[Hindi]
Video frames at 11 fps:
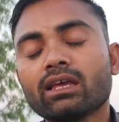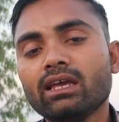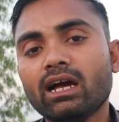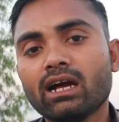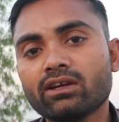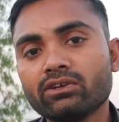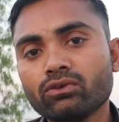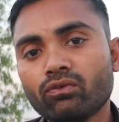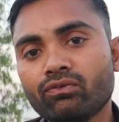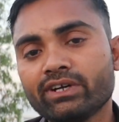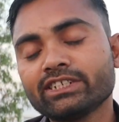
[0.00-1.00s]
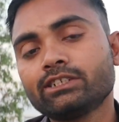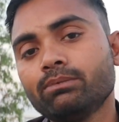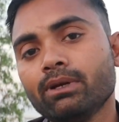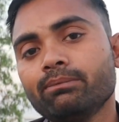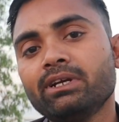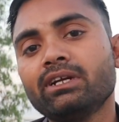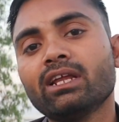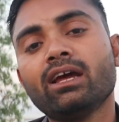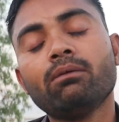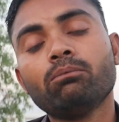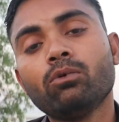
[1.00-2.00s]
कि आखिर जो फर्स्ट पेमेंट
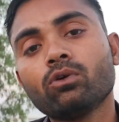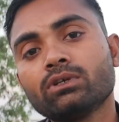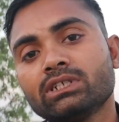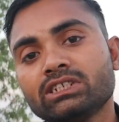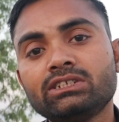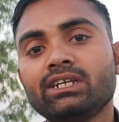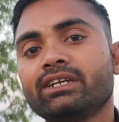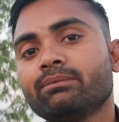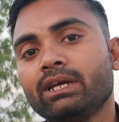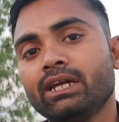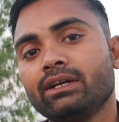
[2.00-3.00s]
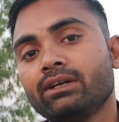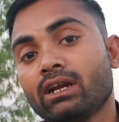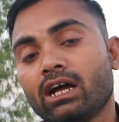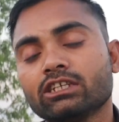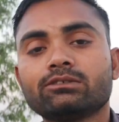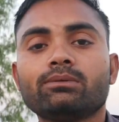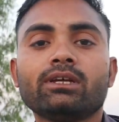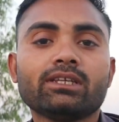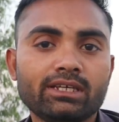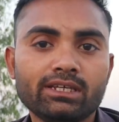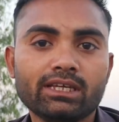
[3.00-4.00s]
है वो किस डेट में
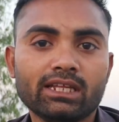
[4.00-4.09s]
ट्रांसफ़र की